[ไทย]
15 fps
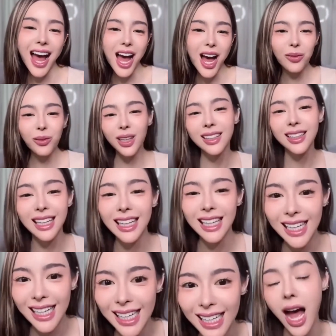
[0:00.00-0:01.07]
สเตฟานต
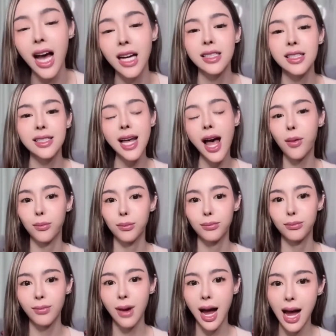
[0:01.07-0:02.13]
อบแล้วเหตุถูกค
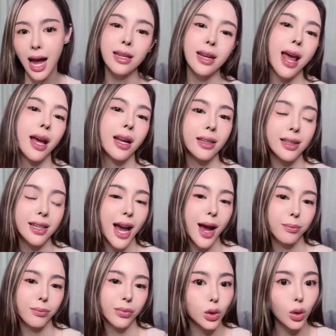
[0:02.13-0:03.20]
นรุมถามเรื่อง
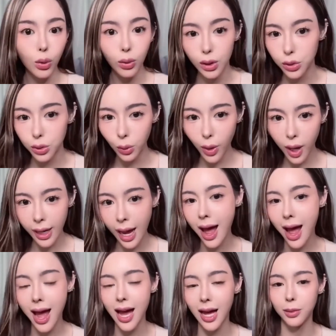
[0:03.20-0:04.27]
ไอ้ปิชยา
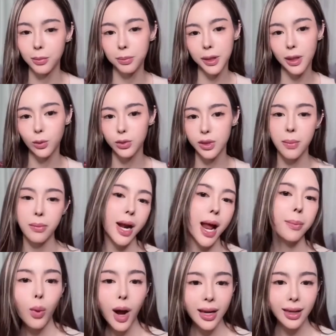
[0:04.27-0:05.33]
พร้อมแจ้งข่าว
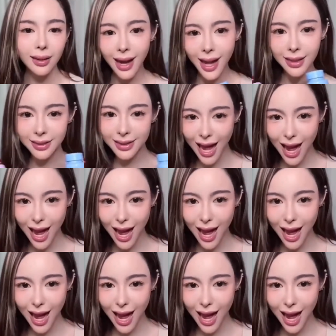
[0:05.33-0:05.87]
สำคัญ